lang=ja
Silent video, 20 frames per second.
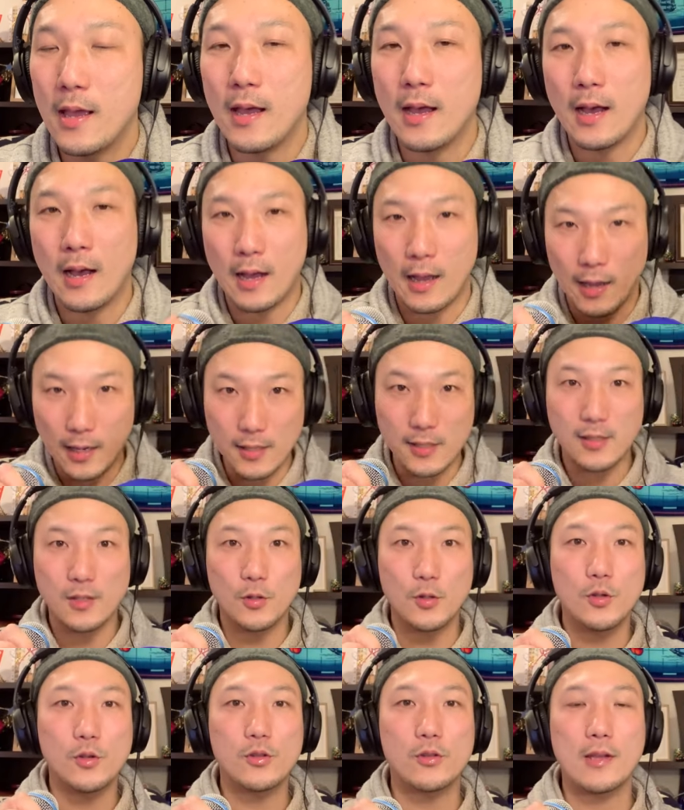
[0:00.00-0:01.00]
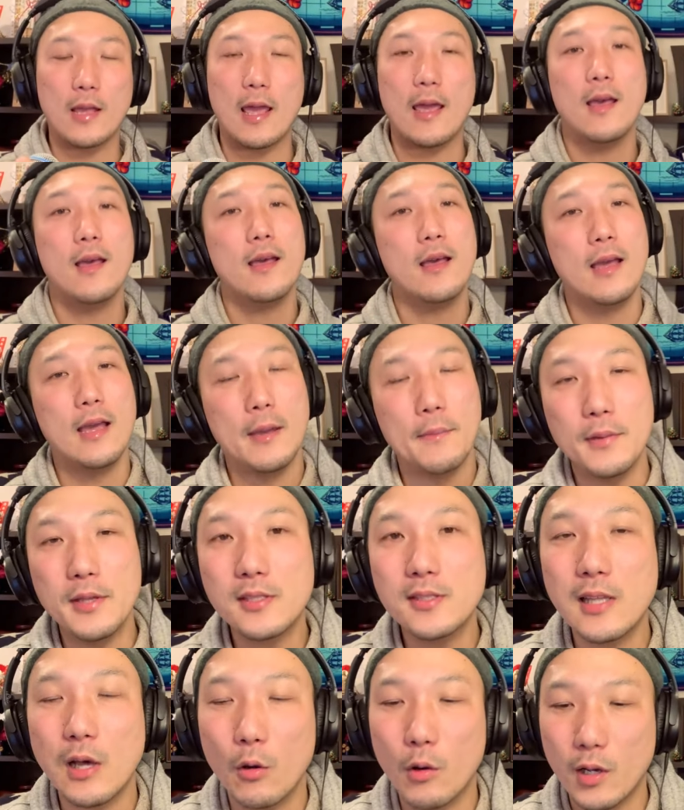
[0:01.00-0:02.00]
はい。ということで、え
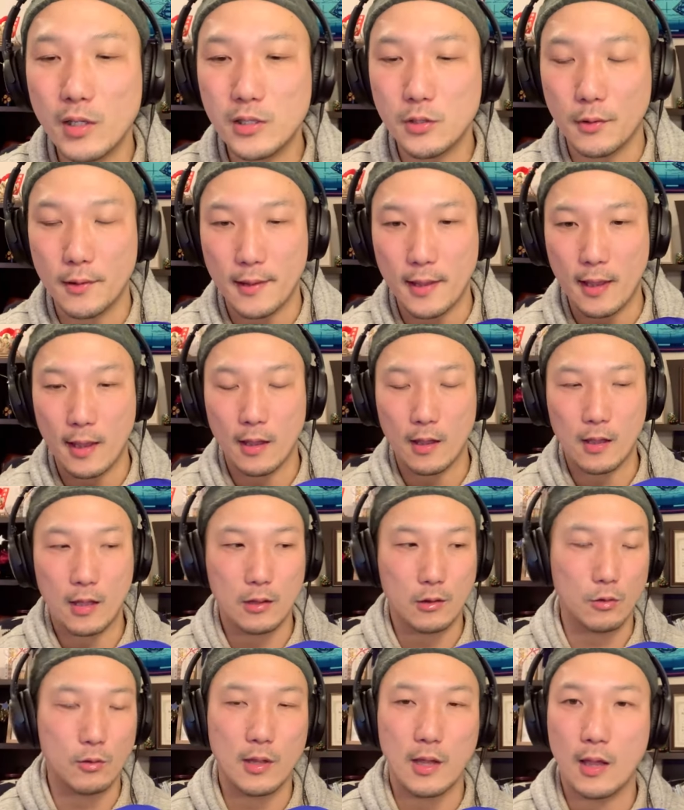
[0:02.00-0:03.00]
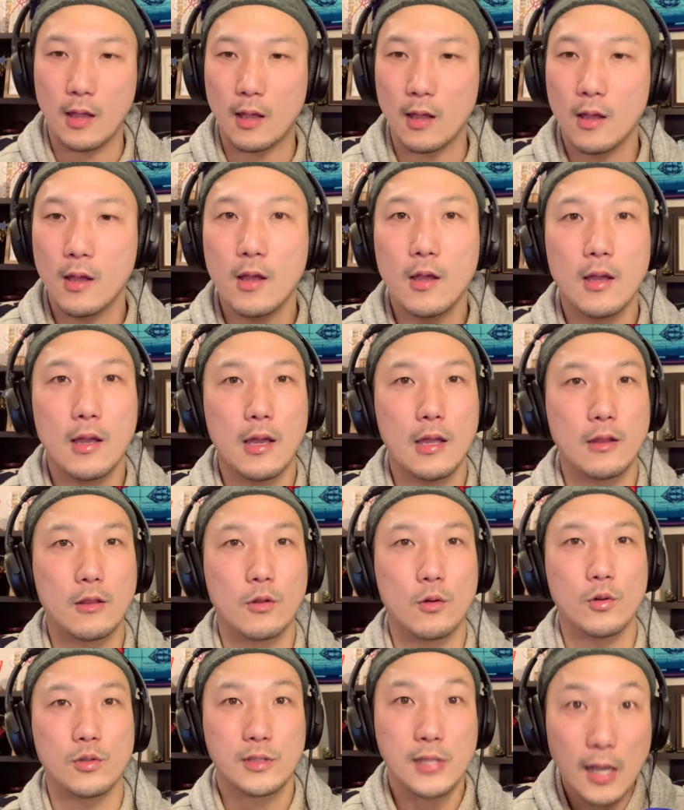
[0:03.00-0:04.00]
ミスターおかちはね、えっとね、えっ
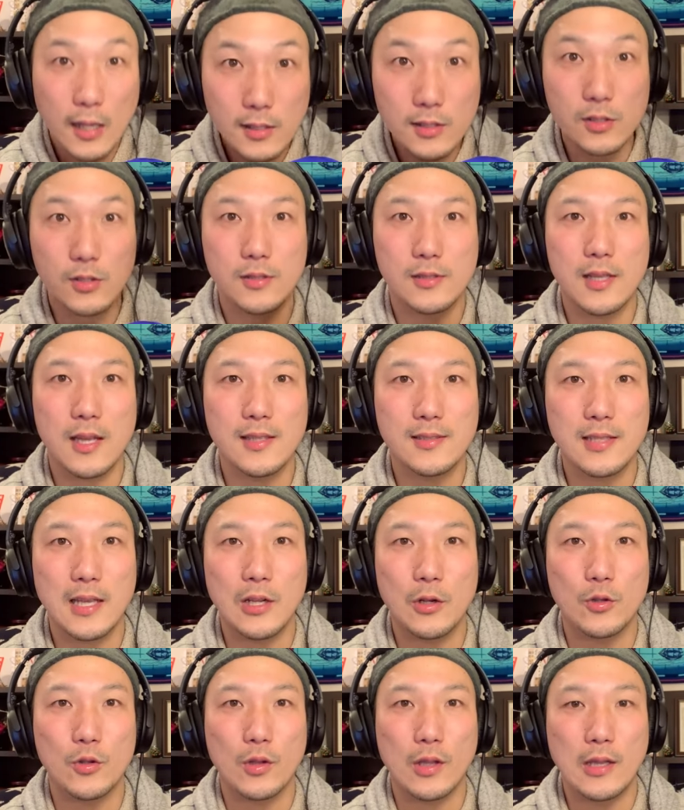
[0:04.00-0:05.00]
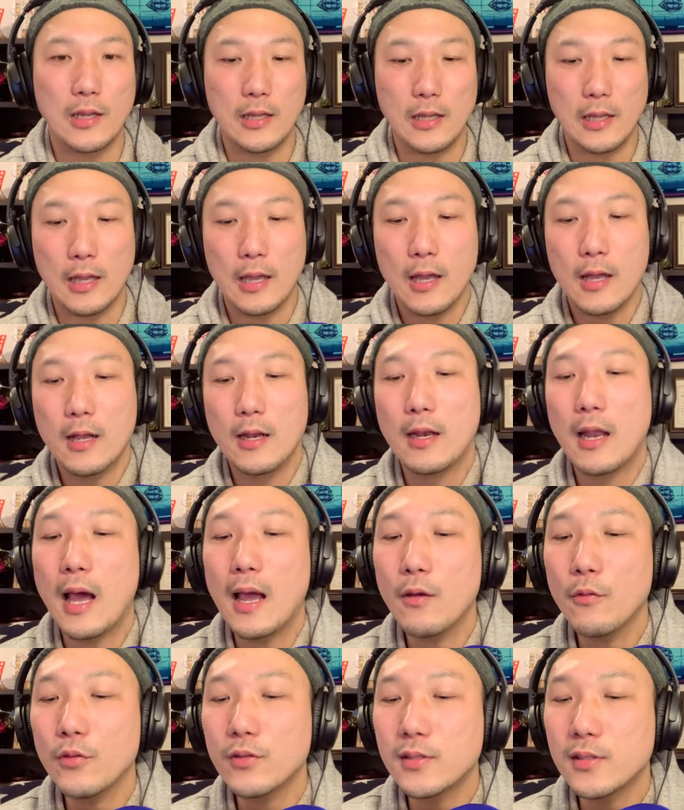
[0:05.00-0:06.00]
と、33歳の時に、
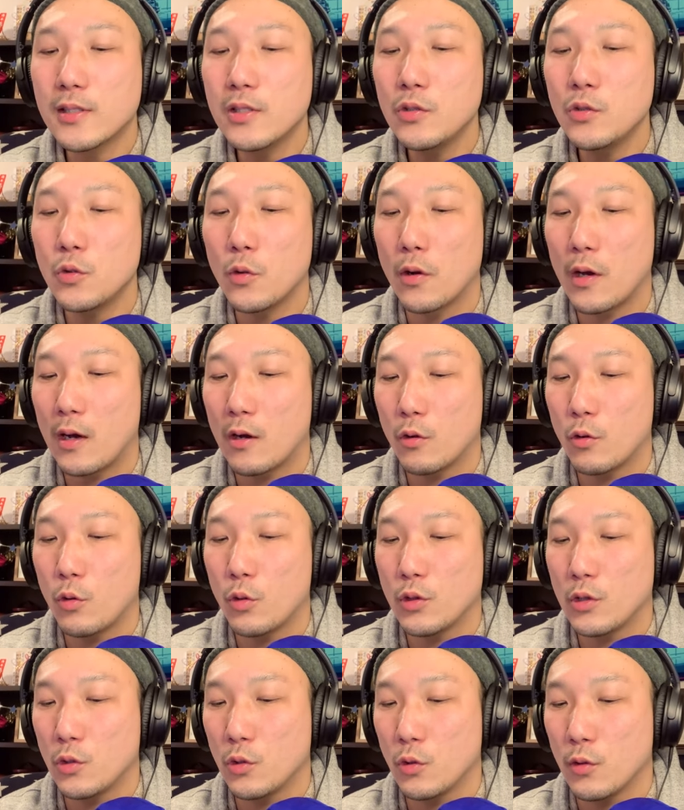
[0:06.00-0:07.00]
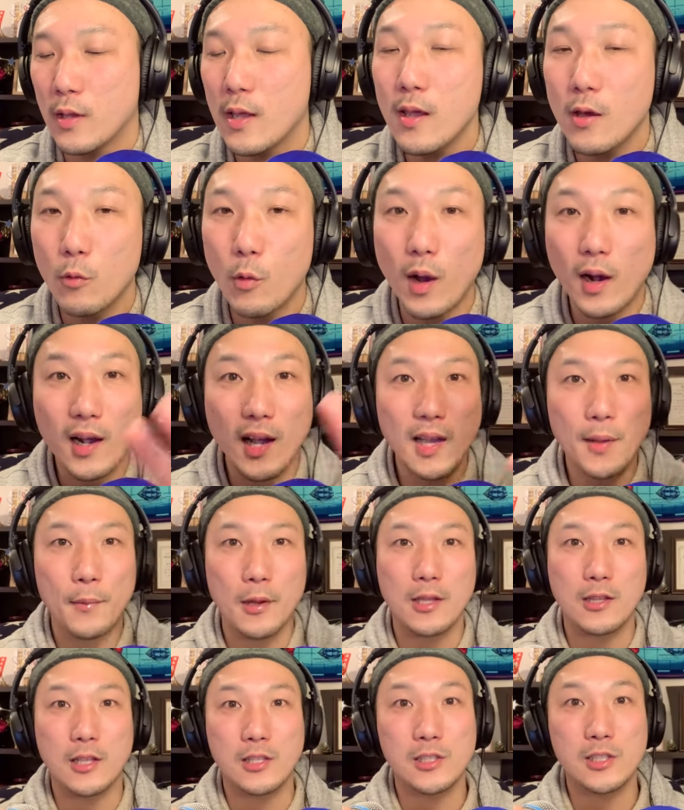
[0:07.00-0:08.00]
ライフスキルの学校っていうのをね、和歌山へ
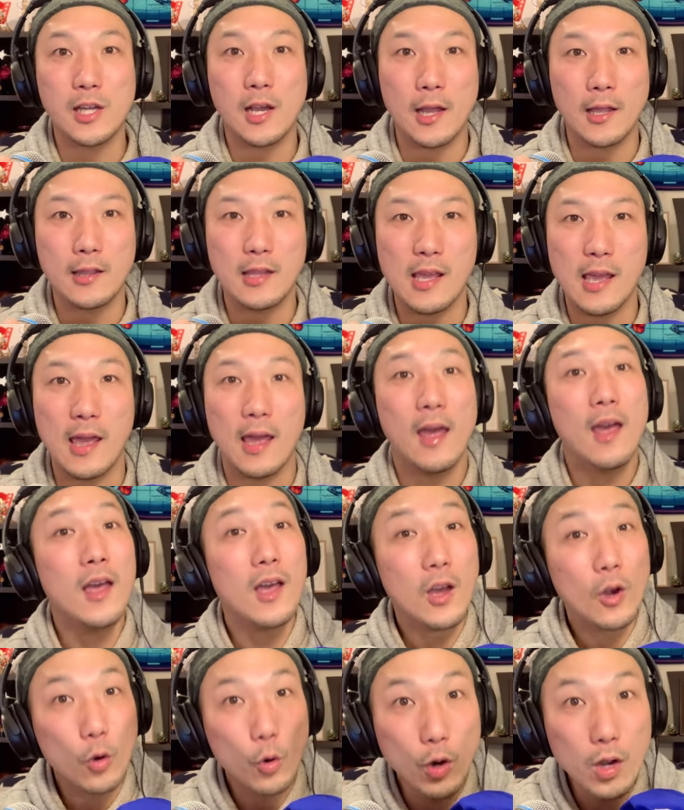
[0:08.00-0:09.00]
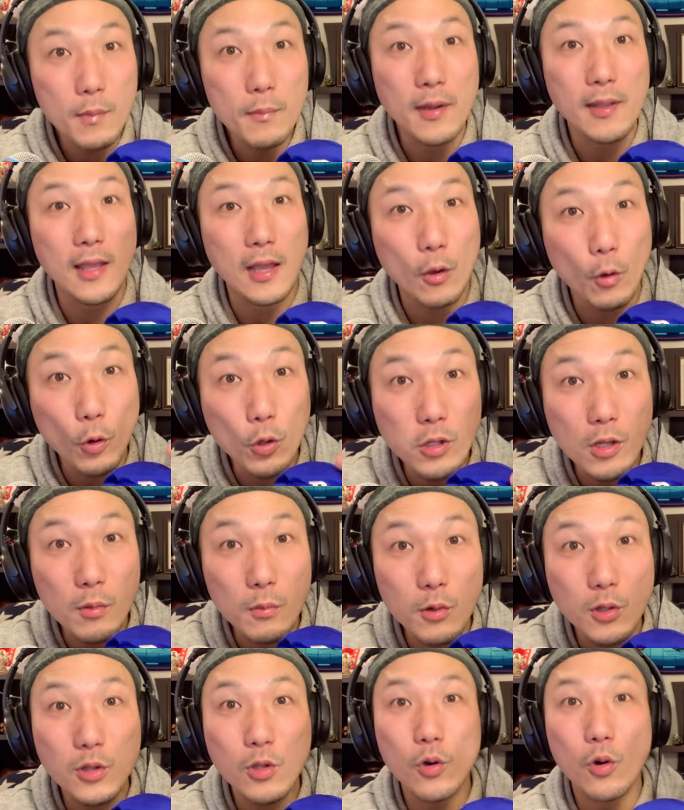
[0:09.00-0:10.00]
立ち上げて、これまで子
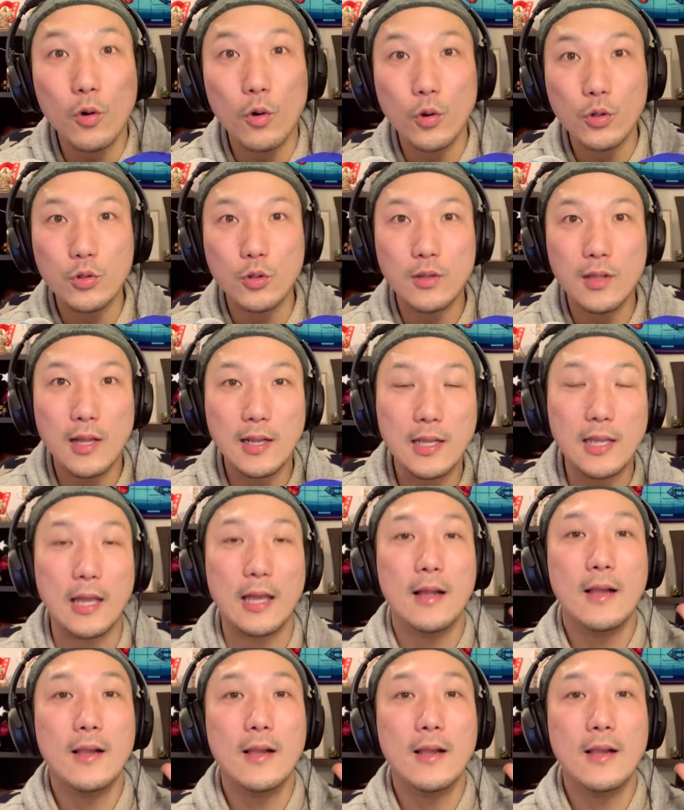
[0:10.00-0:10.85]
供と大人に